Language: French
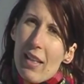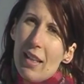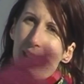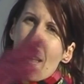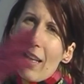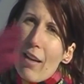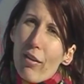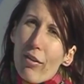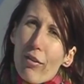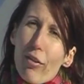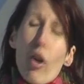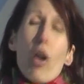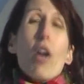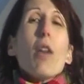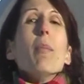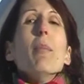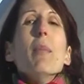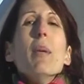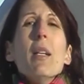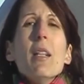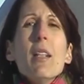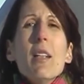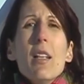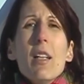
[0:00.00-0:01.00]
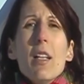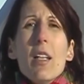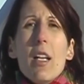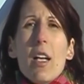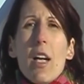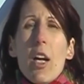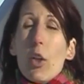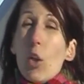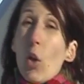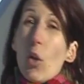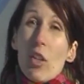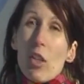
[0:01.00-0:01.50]
la forme
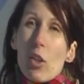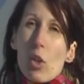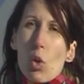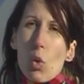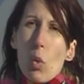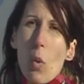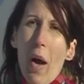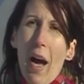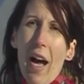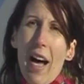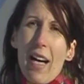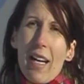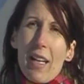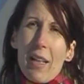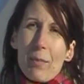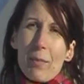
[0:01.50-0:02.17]
d'une histoire.